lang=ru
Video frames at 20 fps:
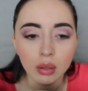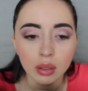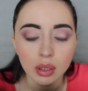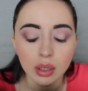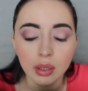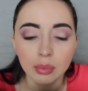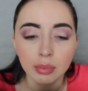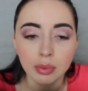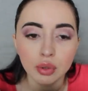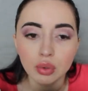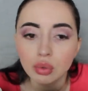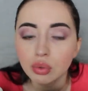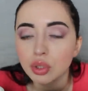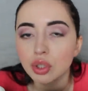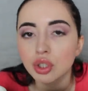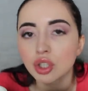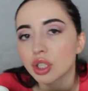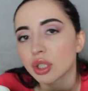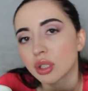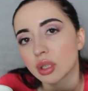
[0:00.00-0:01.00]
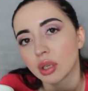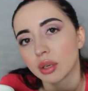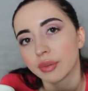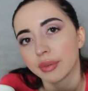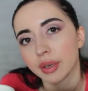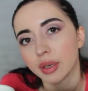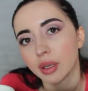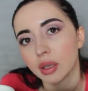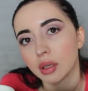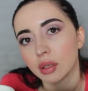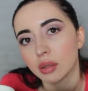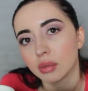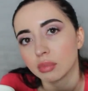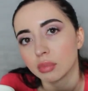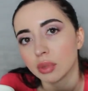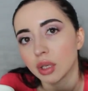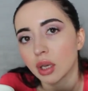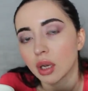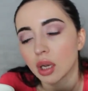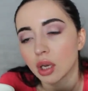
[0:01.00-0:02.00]
И подруги честно говорили,
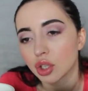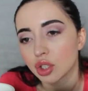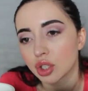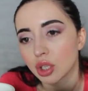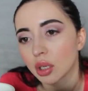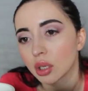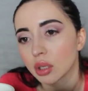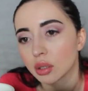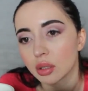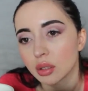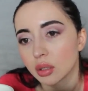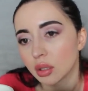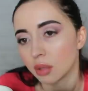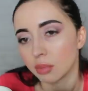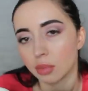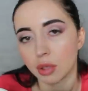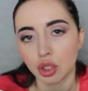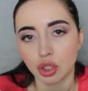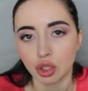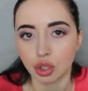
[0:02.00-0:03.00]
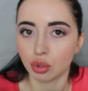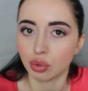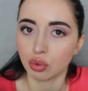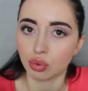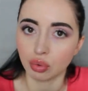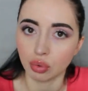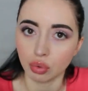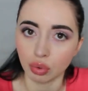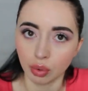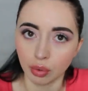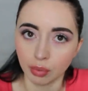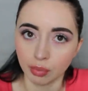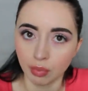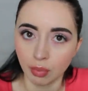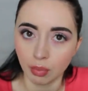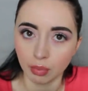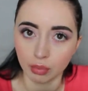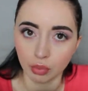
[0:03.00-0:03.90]
мне кажется, Айка, ты занимаешься ерундой.